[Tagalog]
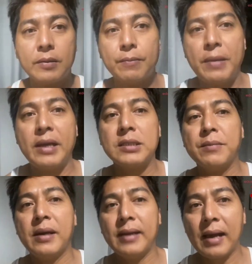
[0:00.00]
para sa
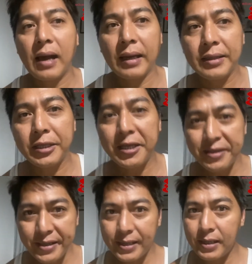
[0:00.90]
mga
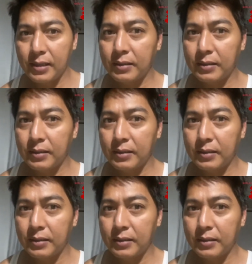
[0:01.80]
nakakaintindi,